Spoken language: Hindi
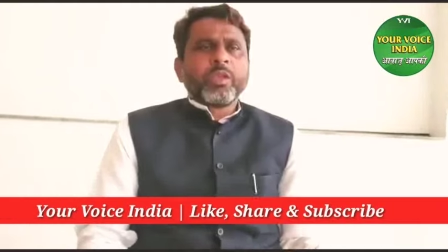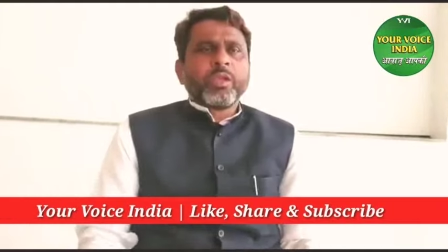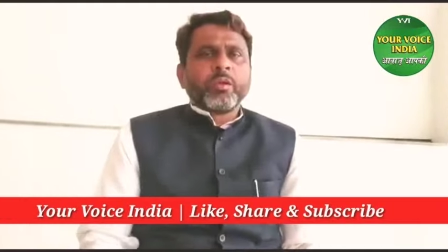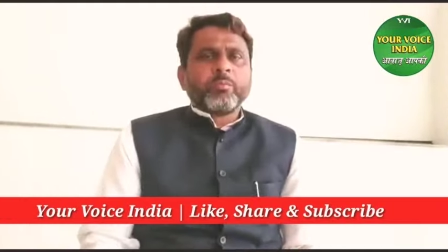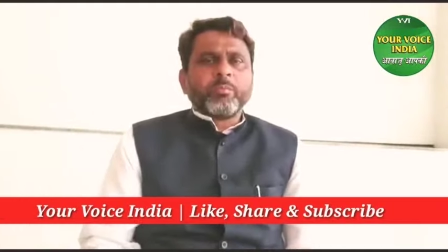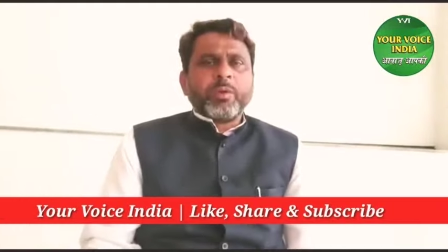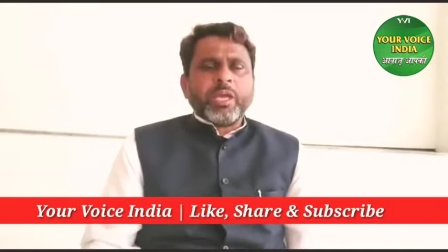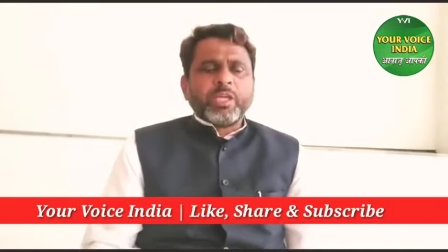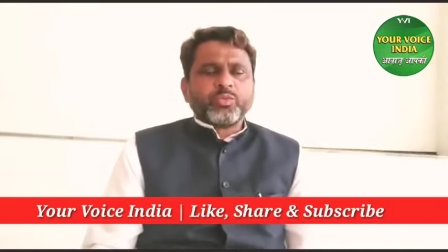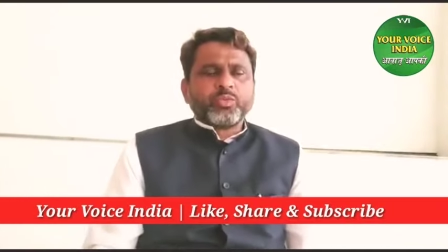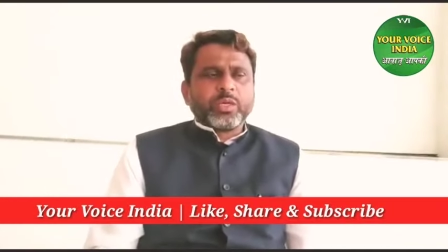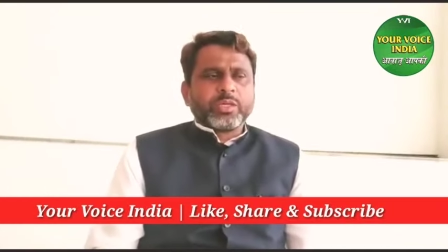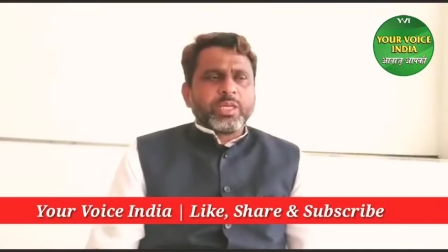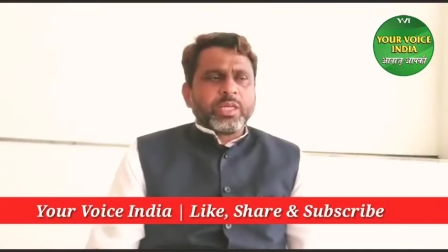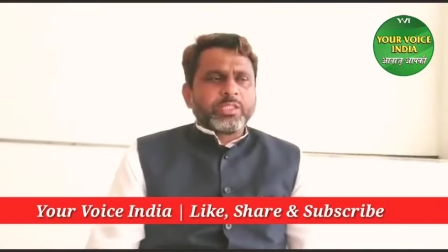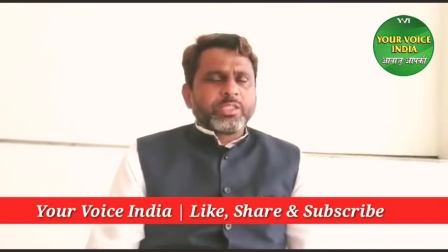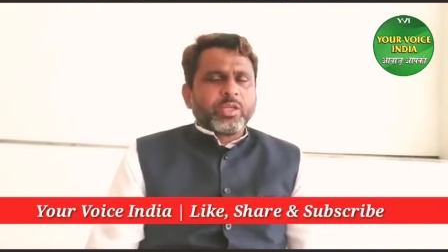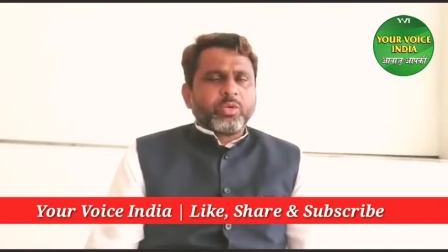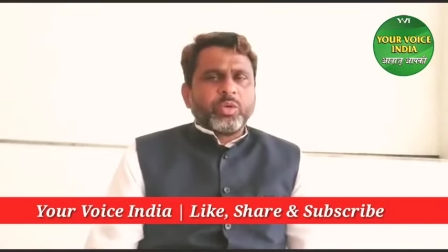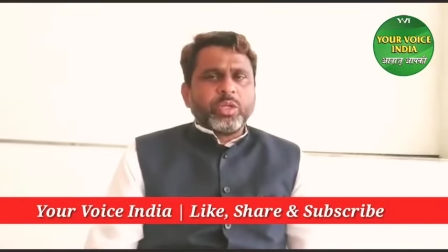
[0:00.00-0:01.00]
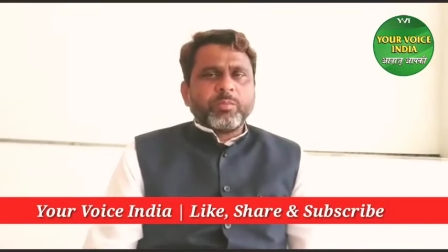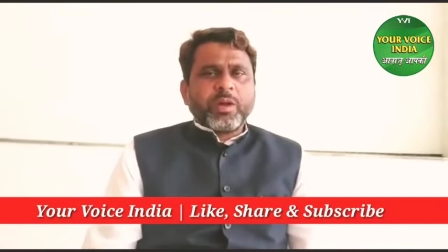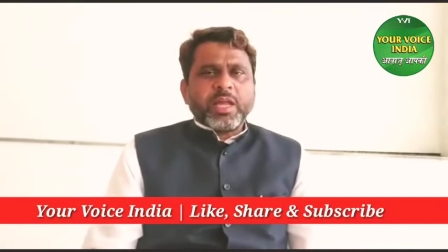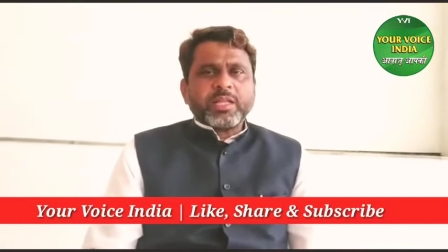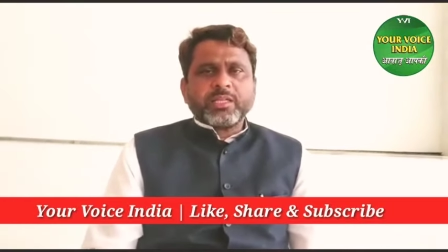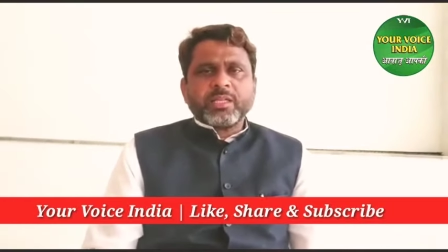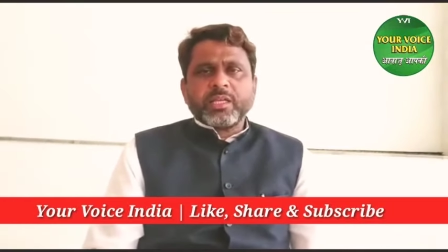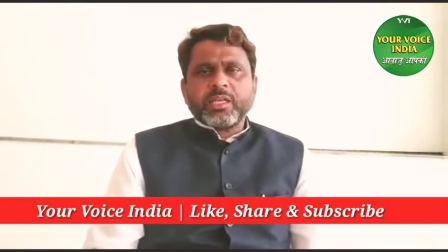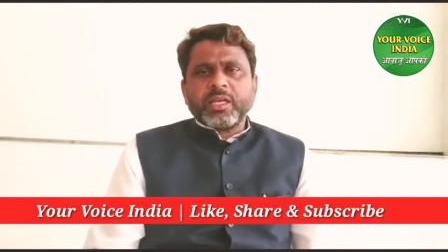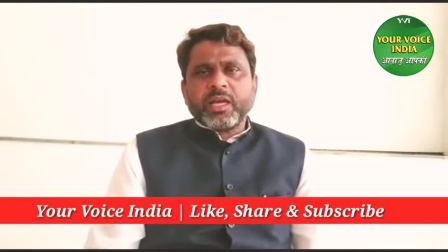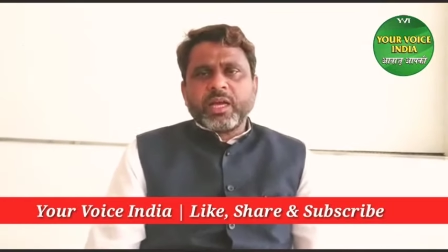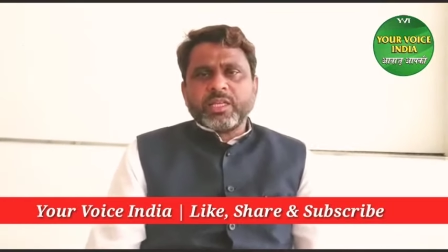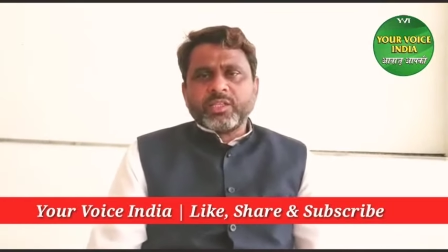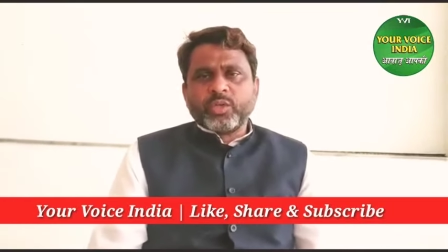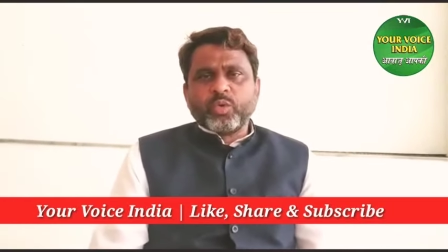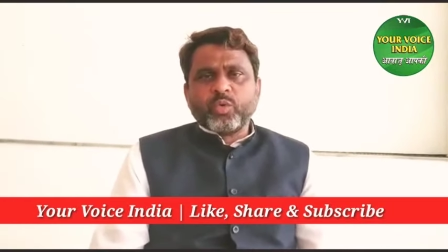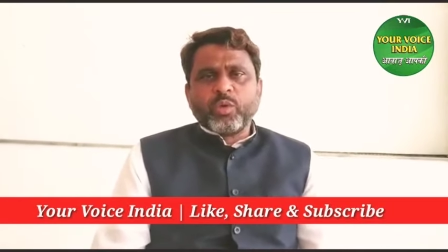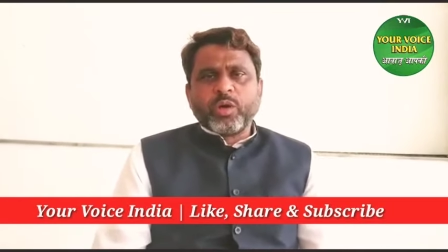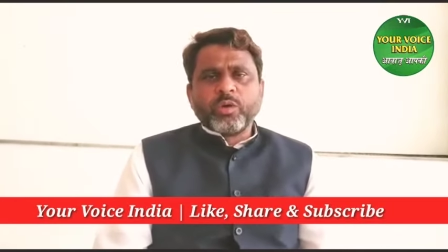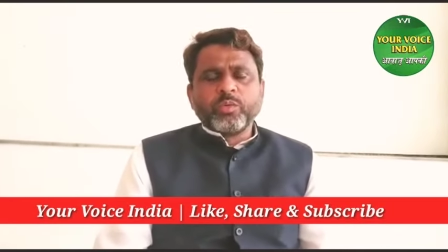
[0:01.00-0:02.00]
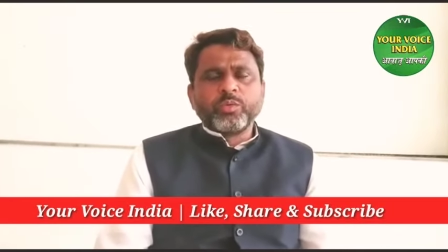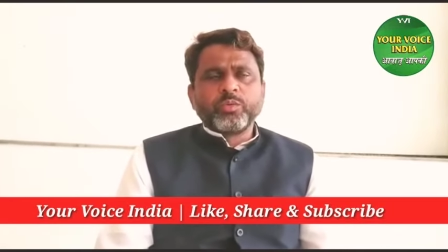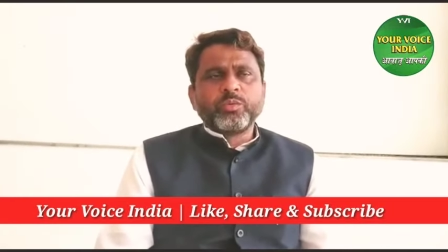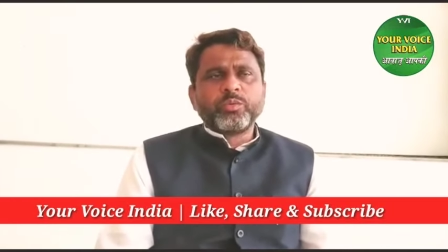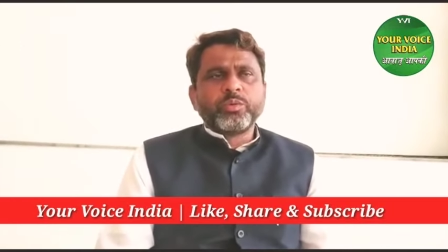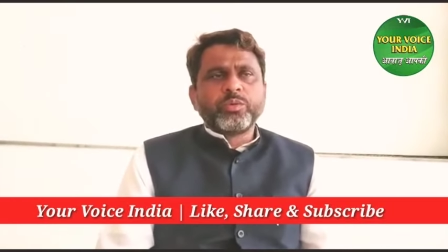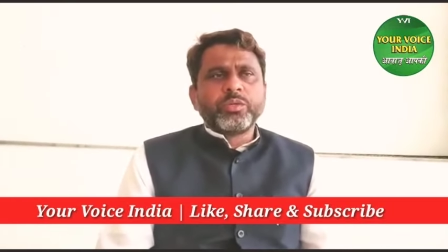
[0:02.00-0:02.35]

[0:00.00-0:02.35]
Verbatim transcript: मैं इस वक्त एक जरूरी बात के लिए हाजिर हुआ हूँ